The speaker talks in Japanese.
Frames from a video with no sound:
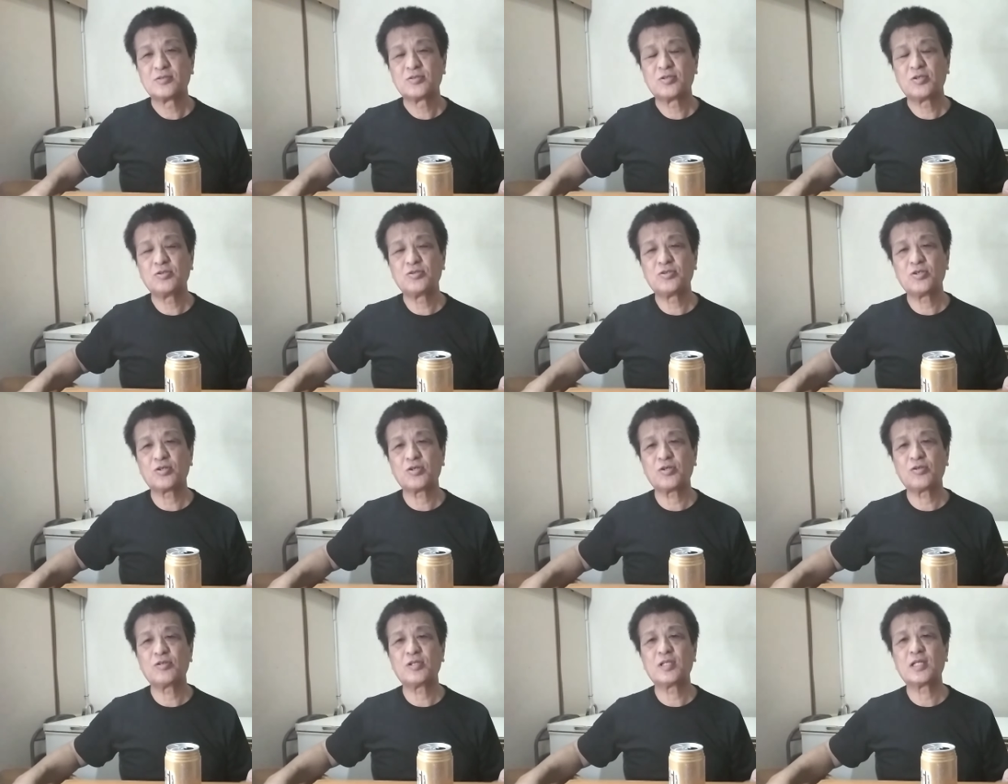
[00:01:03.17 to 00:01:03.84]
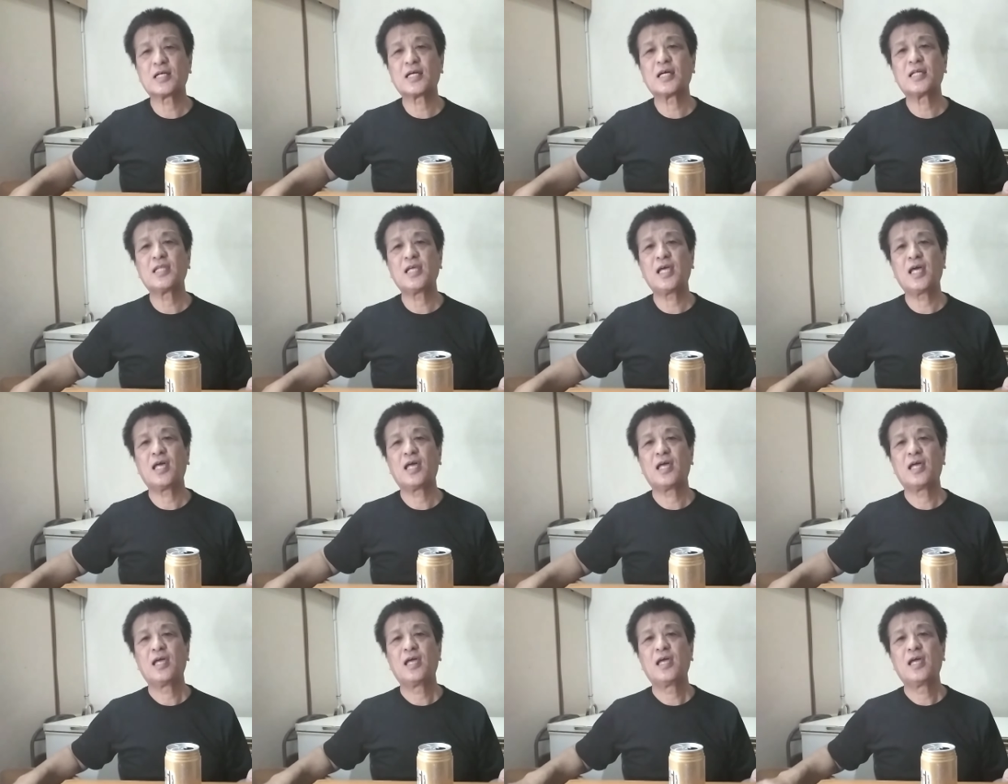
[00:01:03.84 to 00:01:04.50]
そういう状況の中
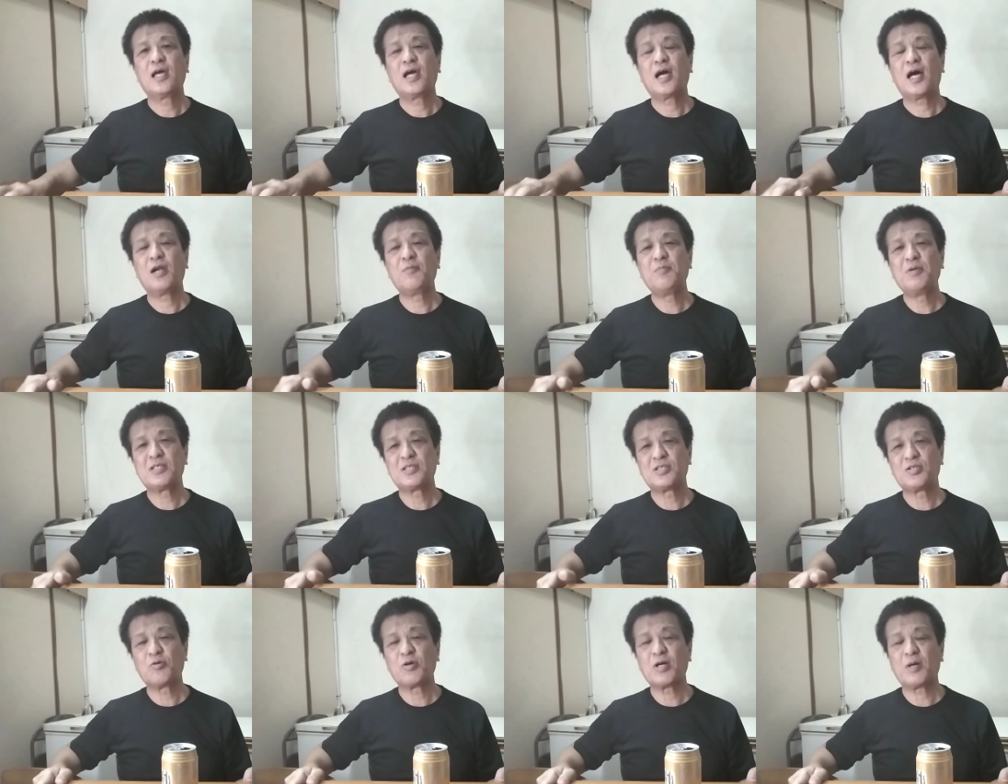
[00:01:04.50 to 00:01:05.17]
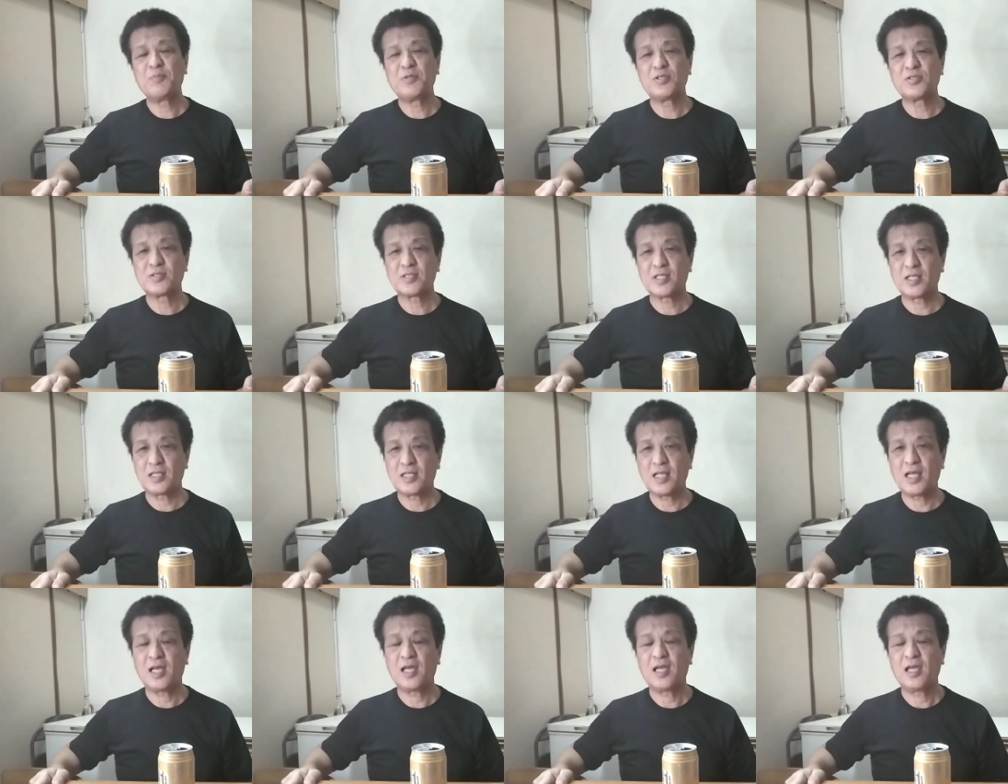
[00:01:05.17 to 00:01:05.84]
であの飯動画見つ
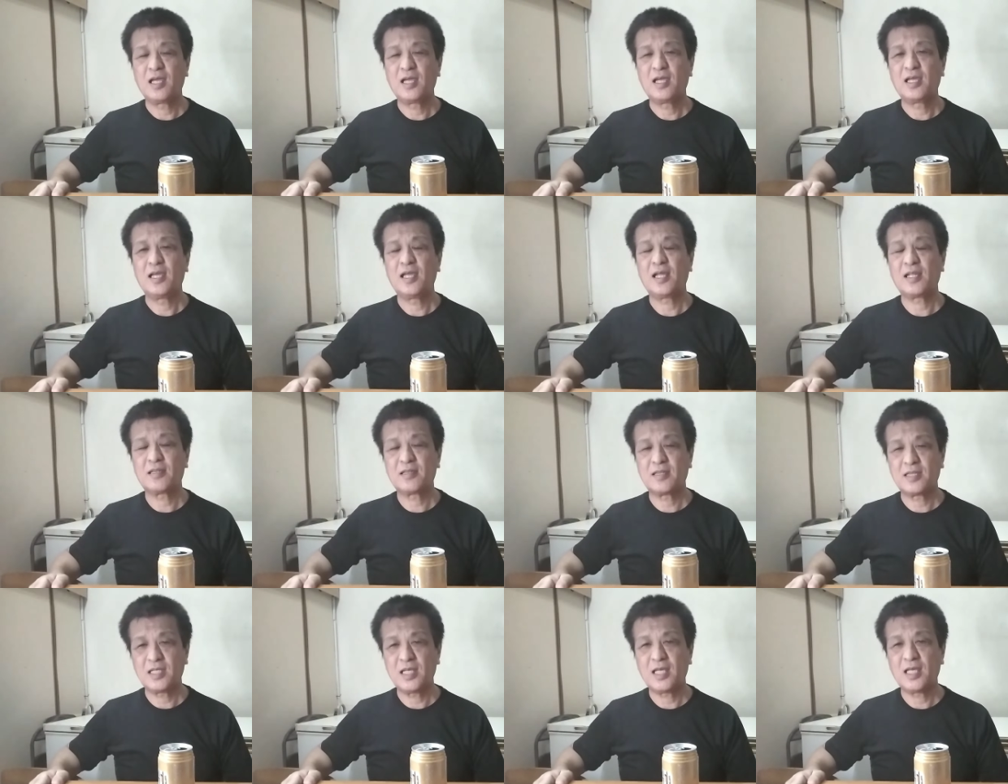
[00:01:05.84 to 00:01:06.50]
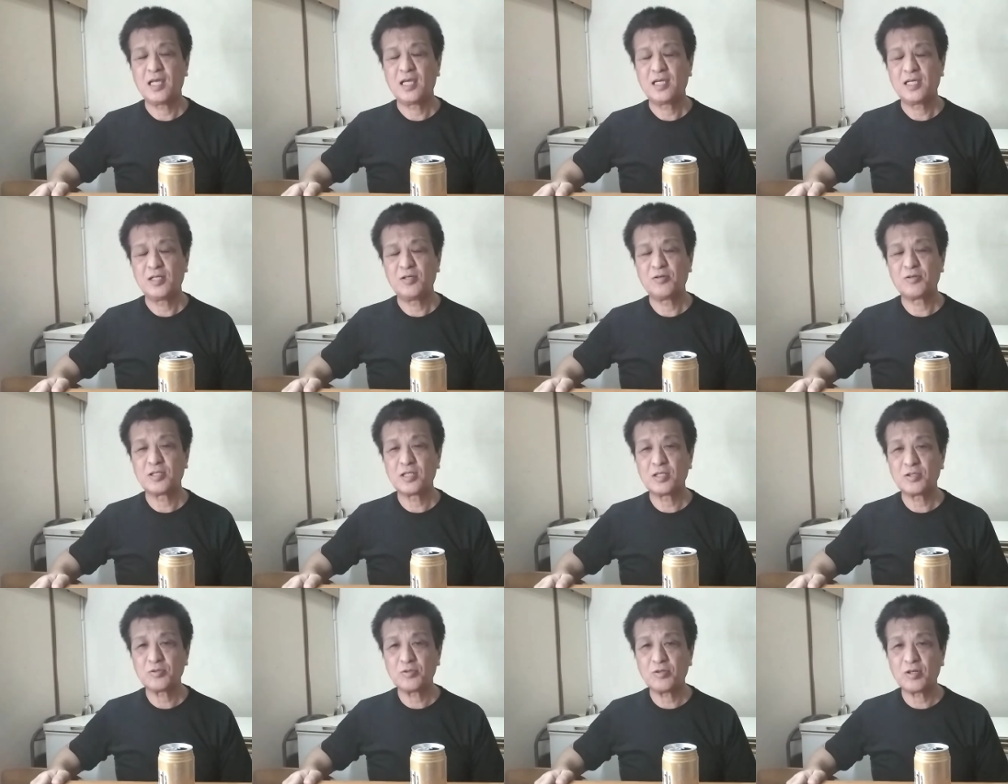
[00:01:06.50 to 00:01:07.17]
けてやってい
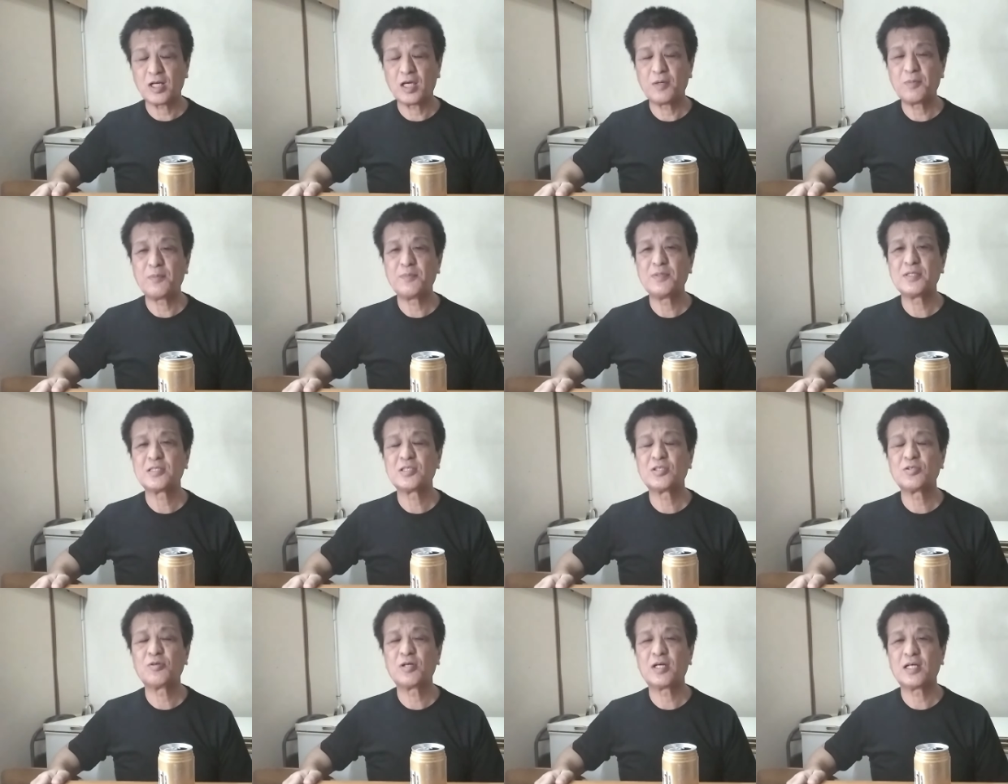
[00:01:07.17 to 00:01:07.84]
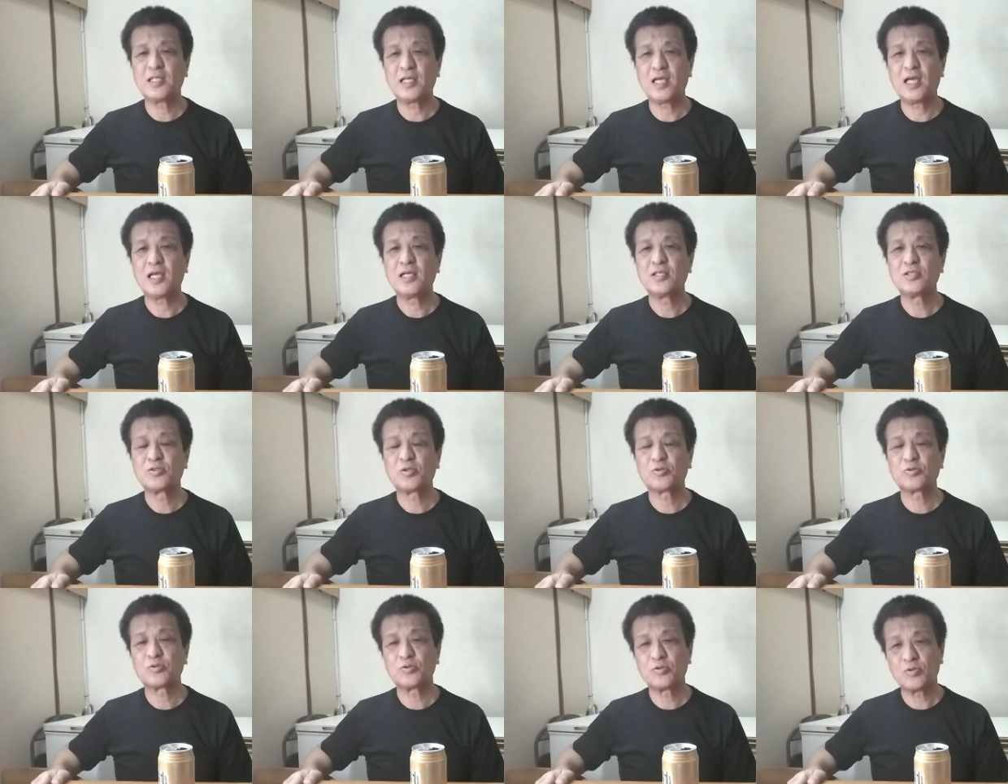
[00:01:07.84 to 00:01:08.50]
ろんなとこから今飯動画で
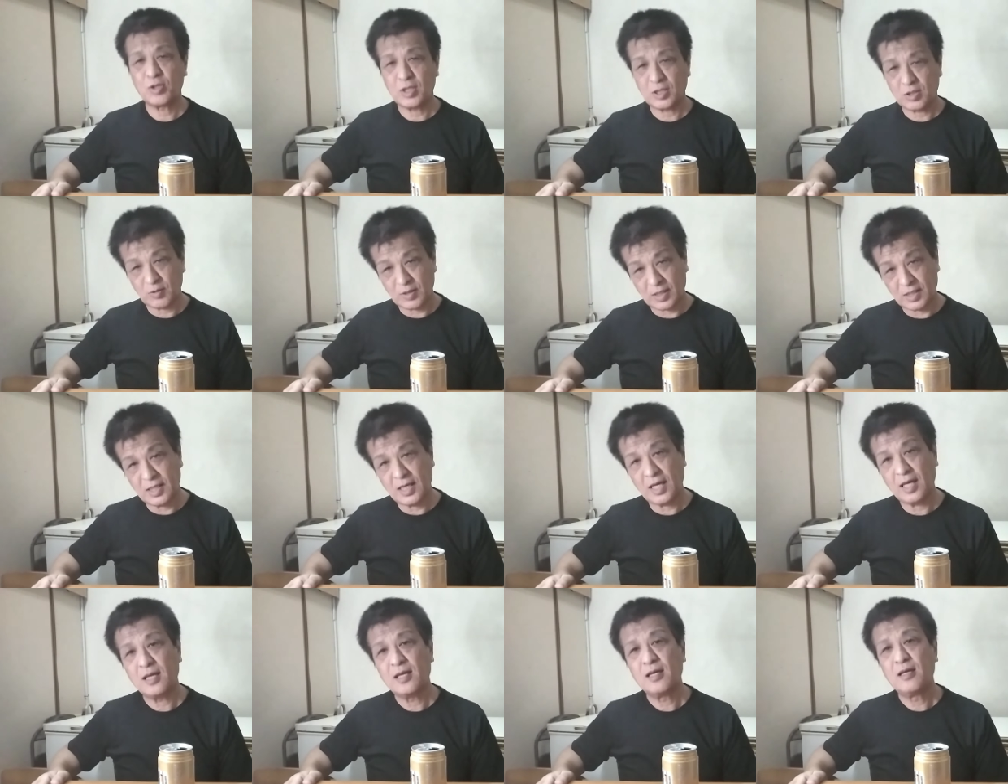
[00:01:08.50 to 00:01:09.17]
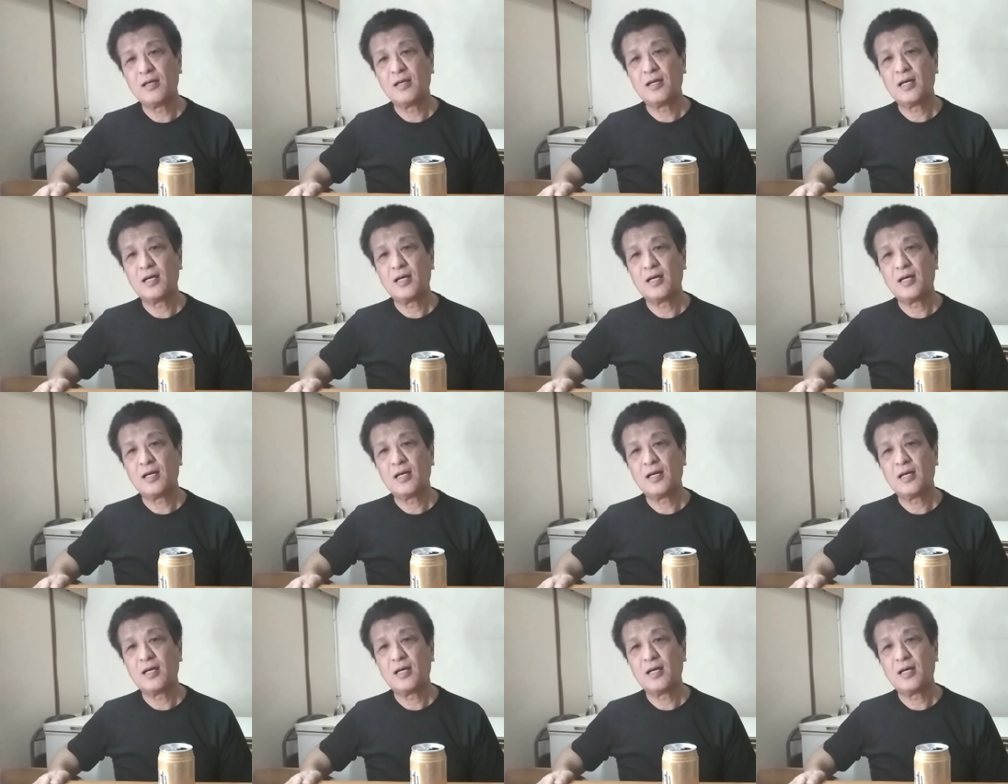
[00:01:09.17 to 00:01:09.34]
ショート動画とかで、